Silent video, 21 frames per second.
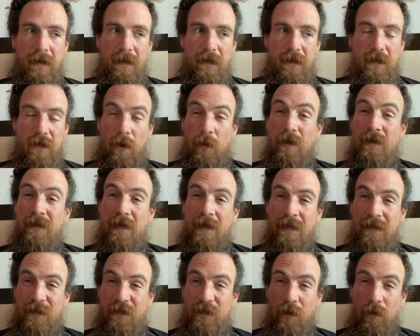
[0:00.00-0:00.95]
有一些
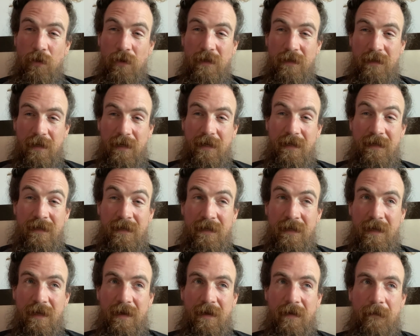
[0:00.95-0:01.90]
人纠结一
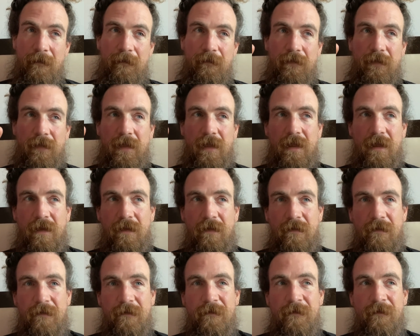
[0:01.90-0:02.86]
些
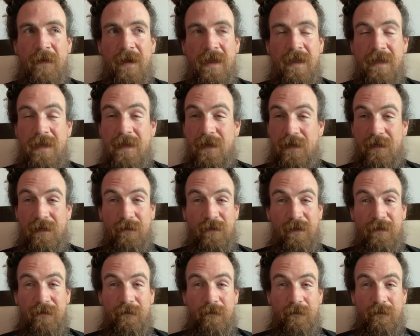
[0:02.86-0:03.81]
翻译是不
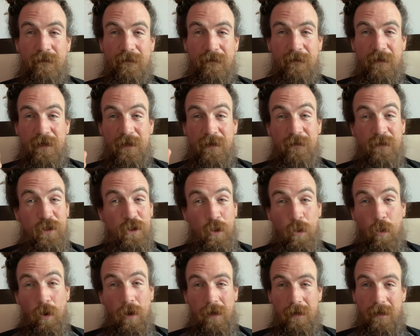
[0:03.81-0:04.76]
是是不是
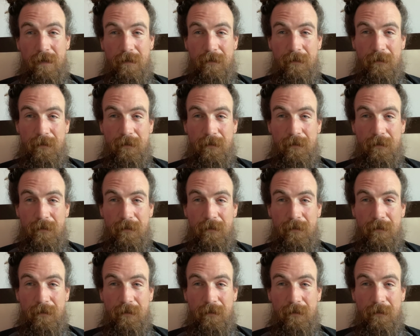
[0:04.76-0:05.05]
错的。